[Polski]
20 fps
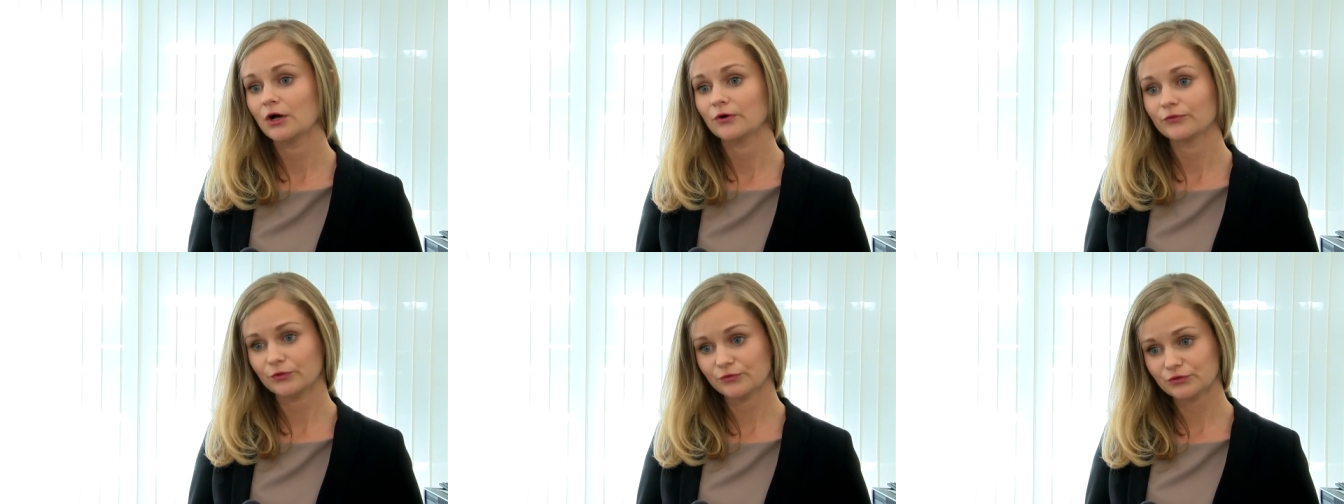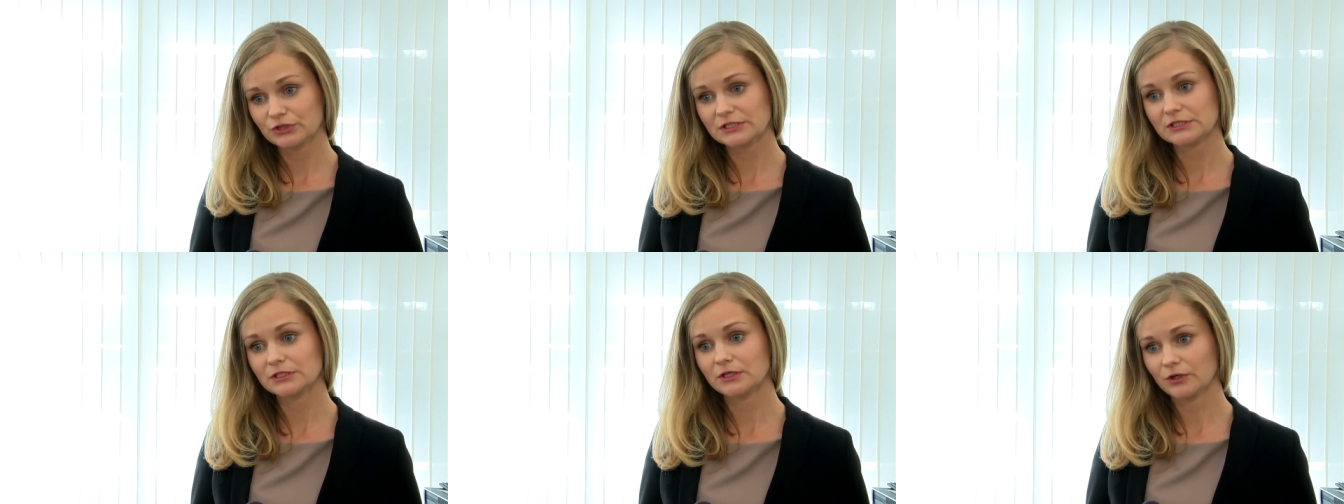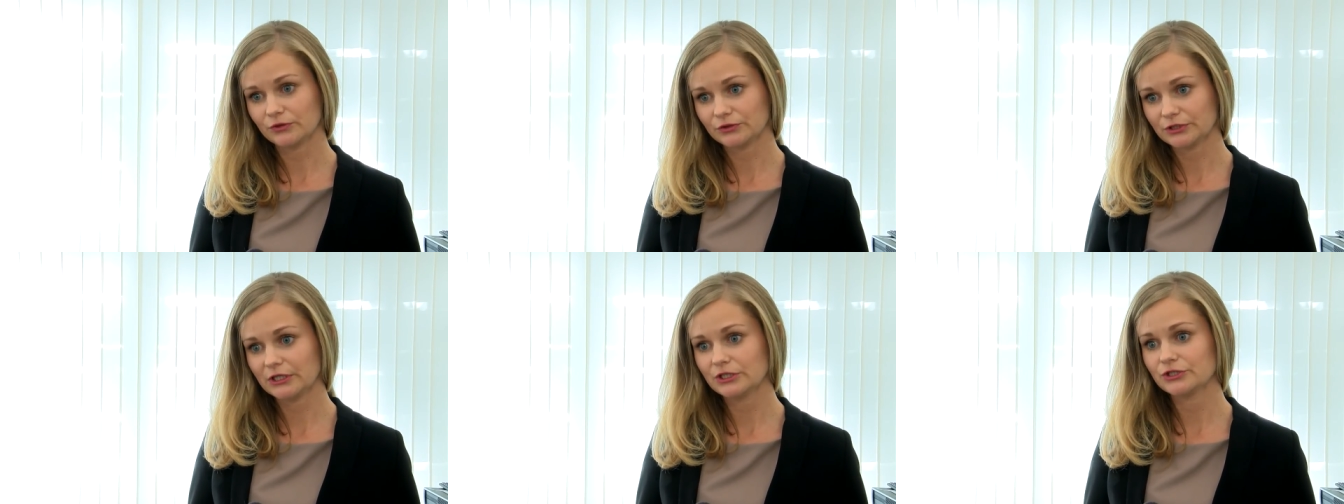Wówczas
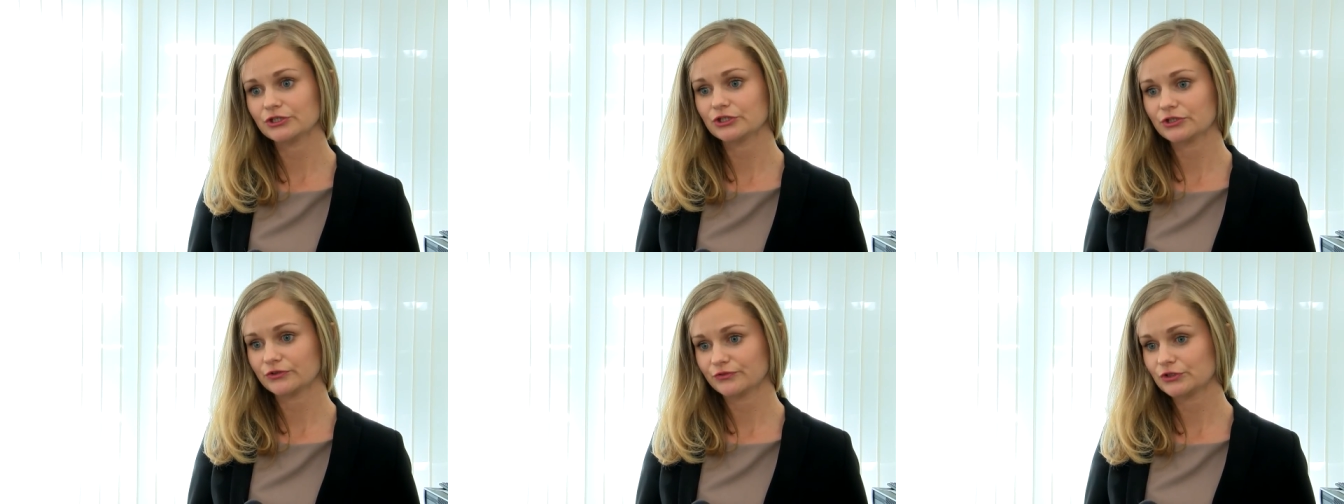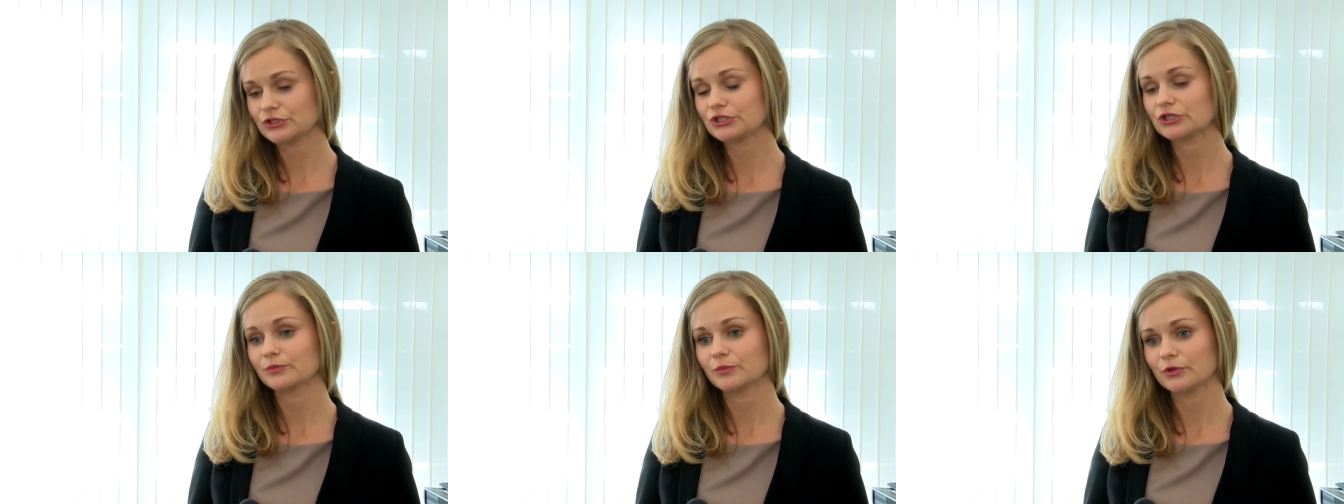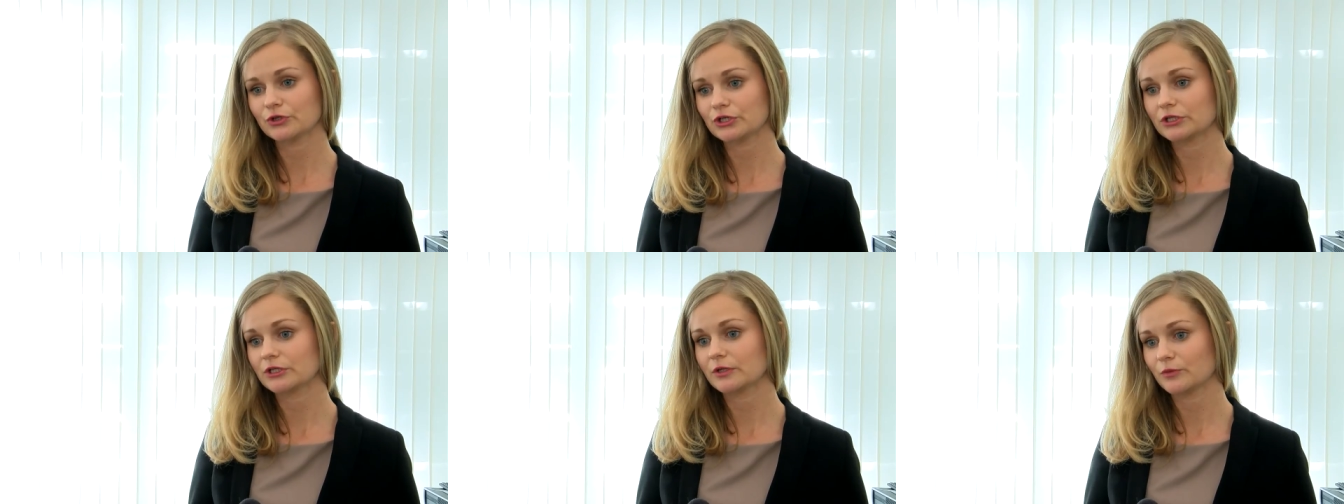hotel rzeczywiście
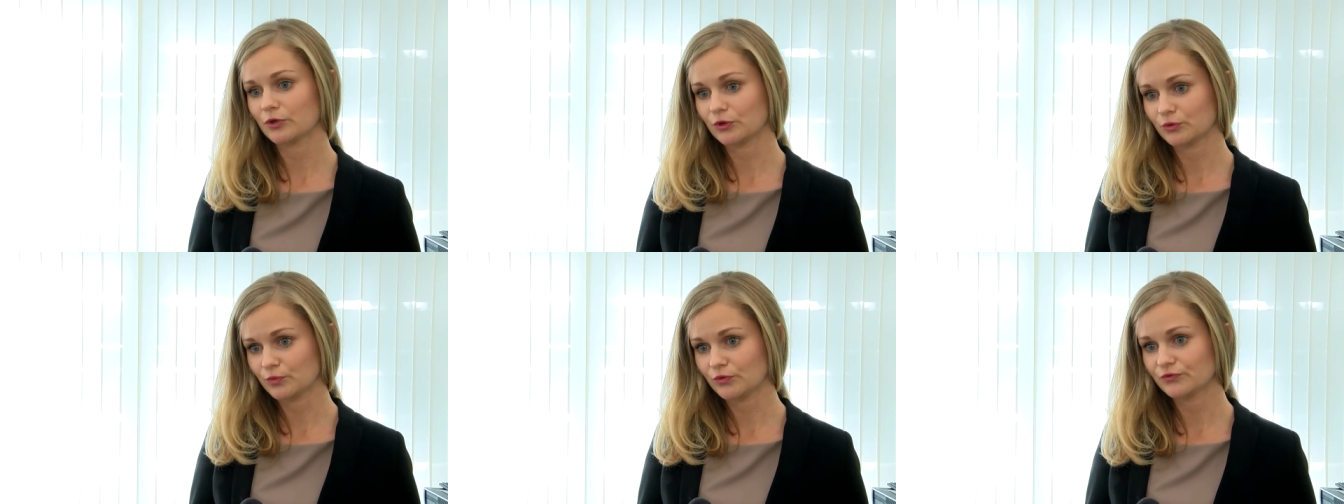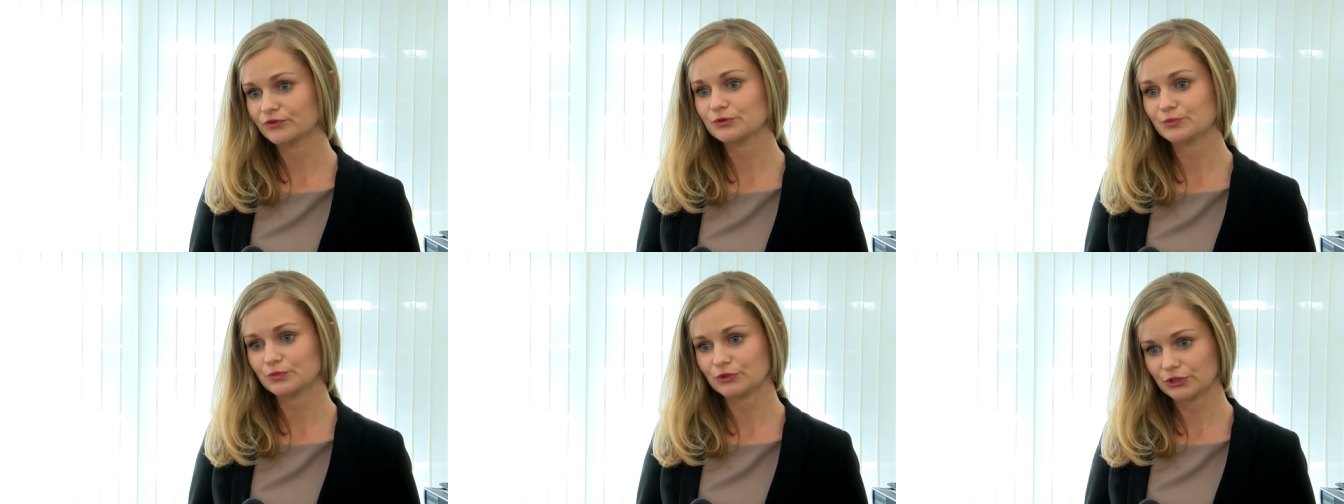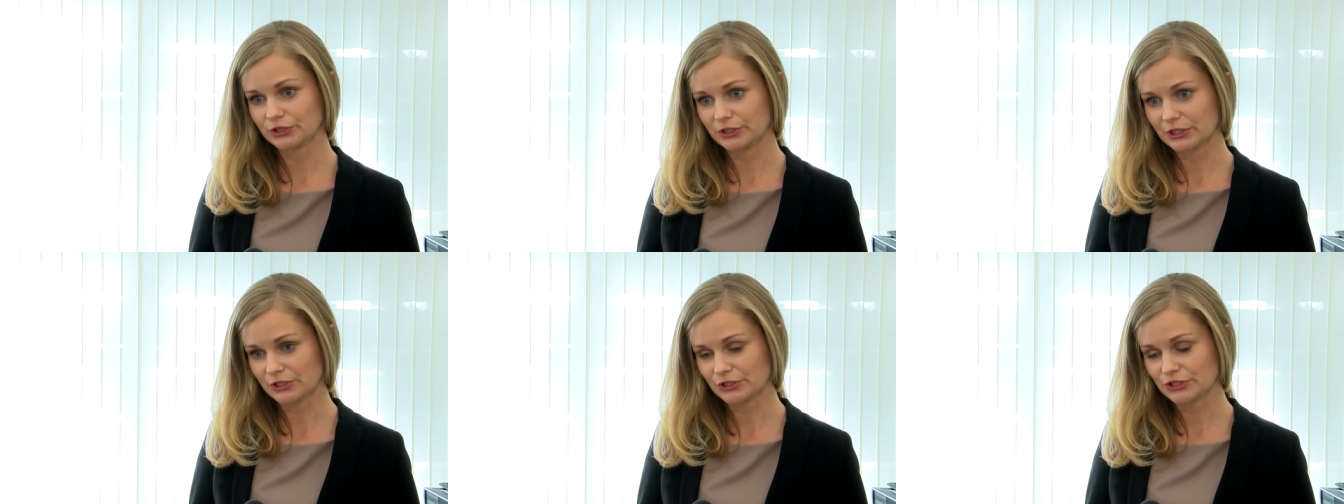może nam odmówić
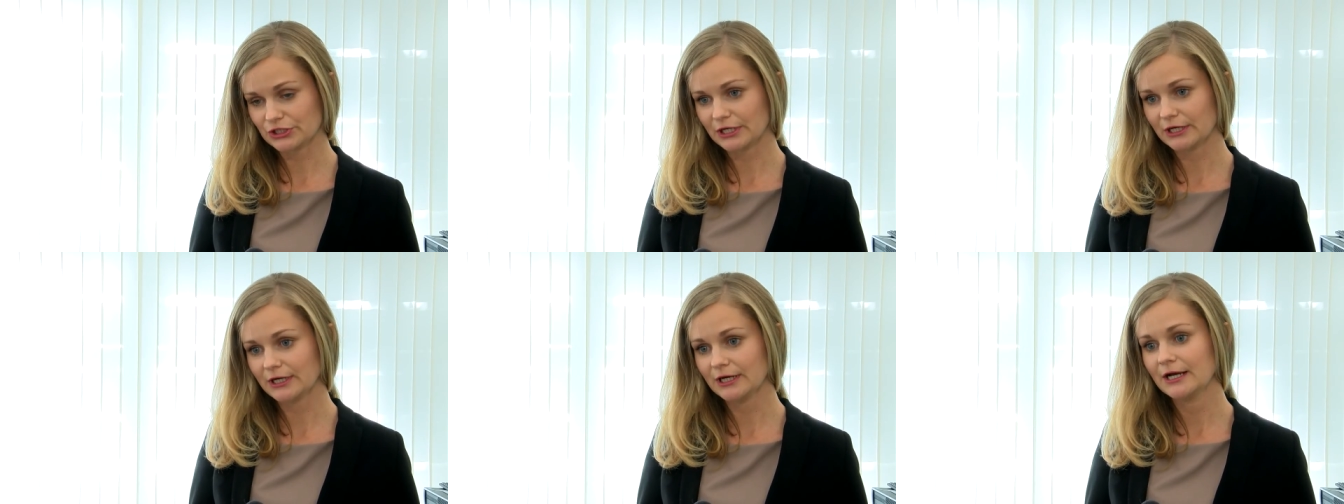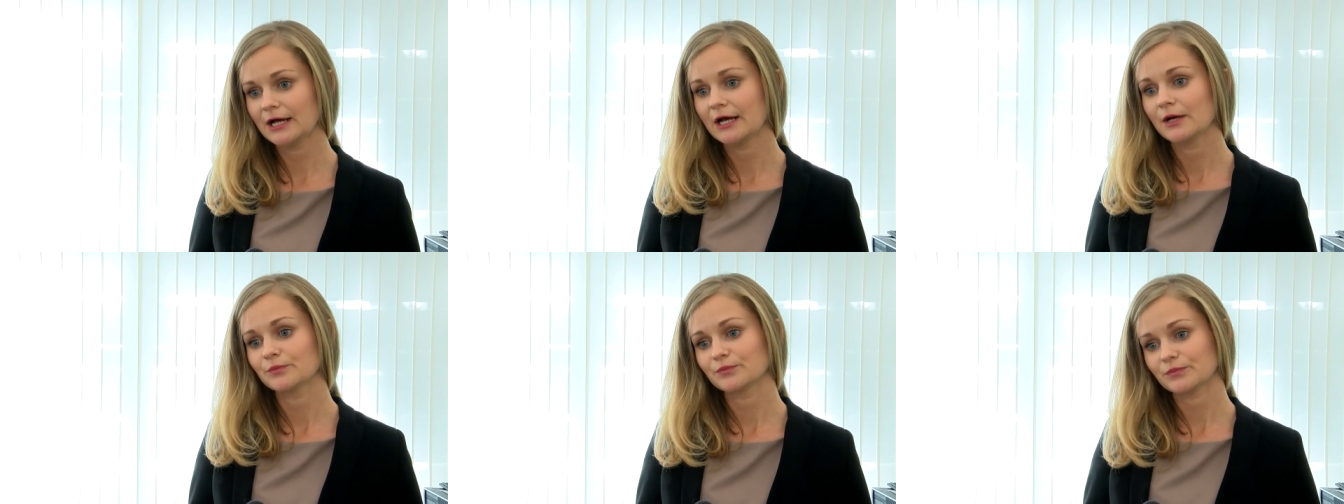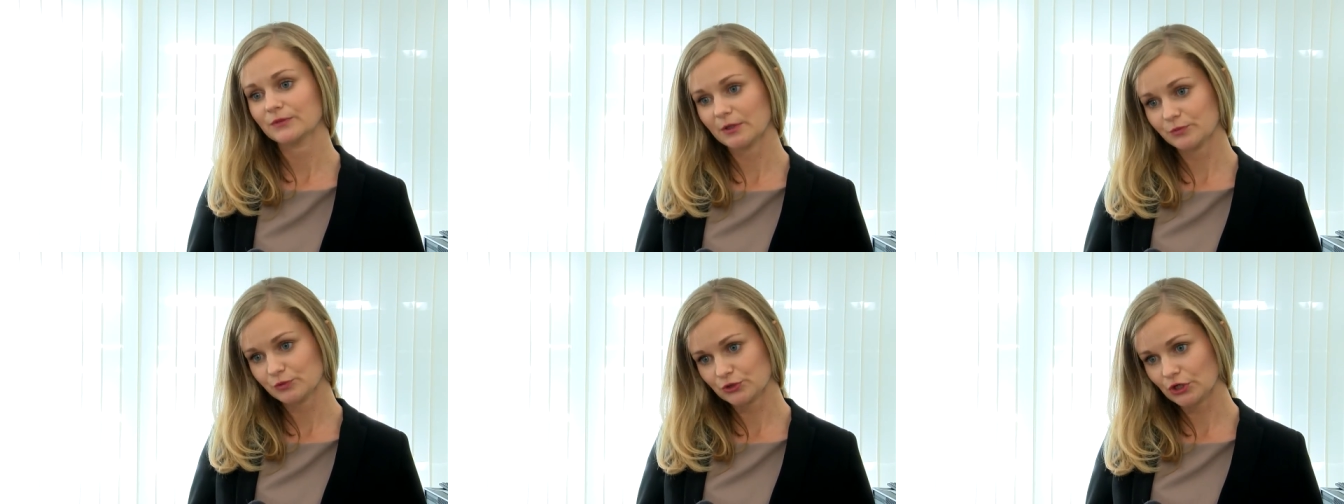przyjęcia
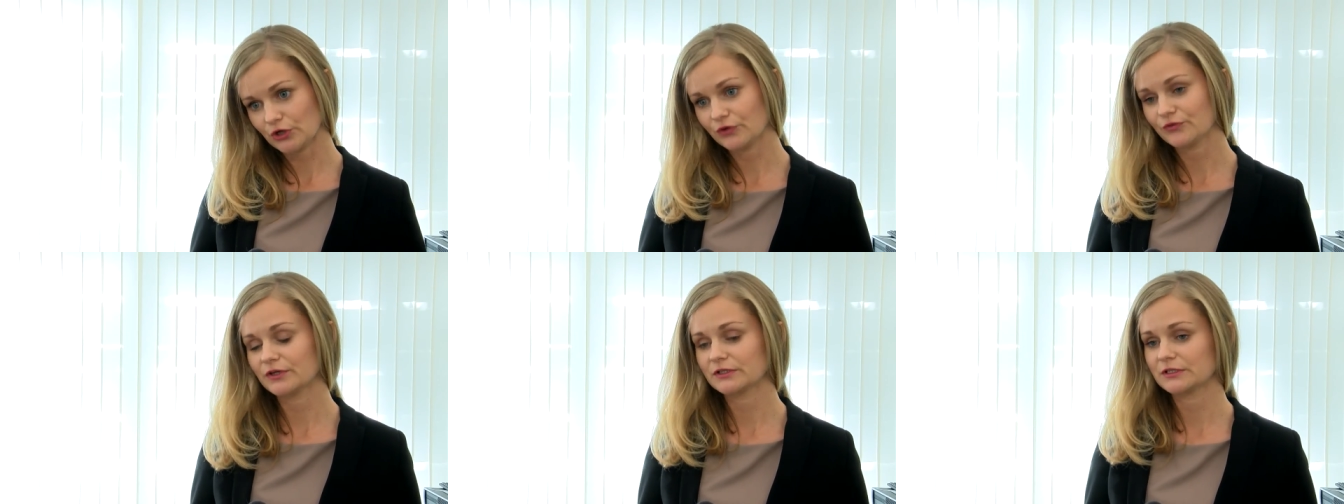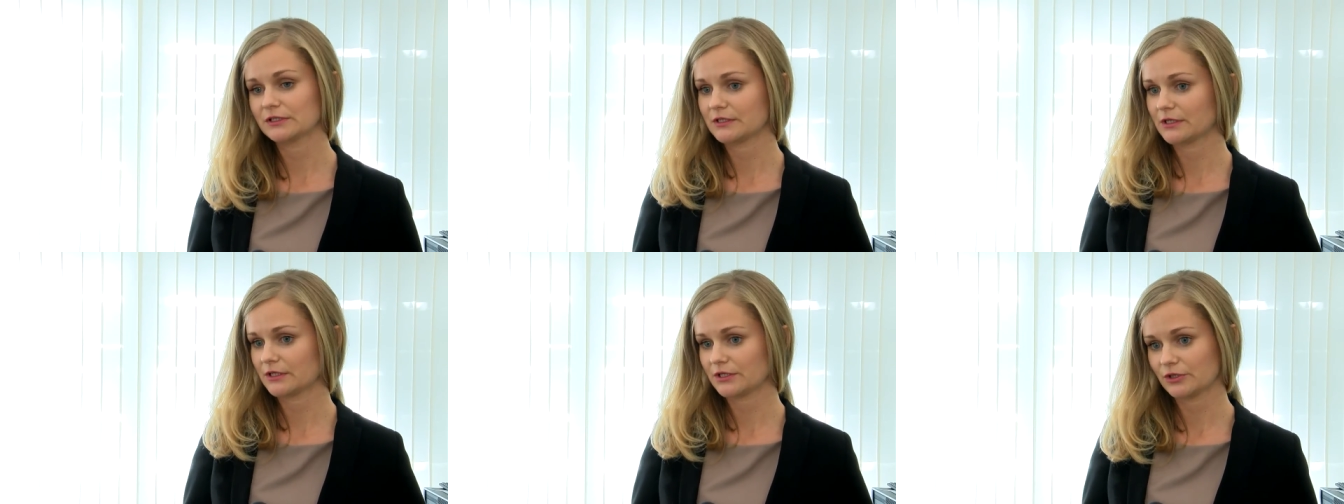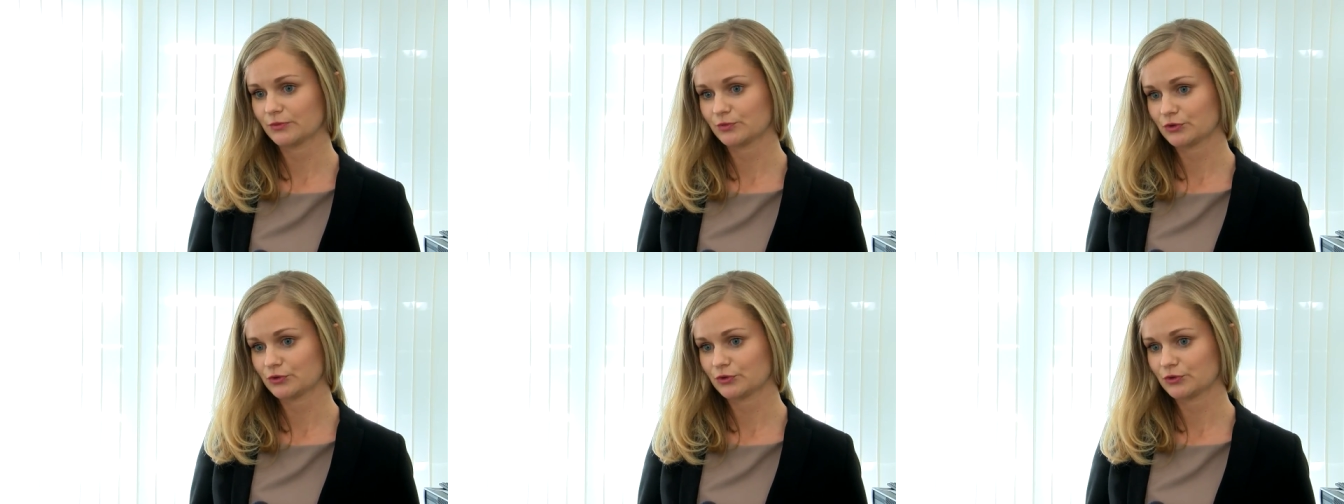na przechowanie takich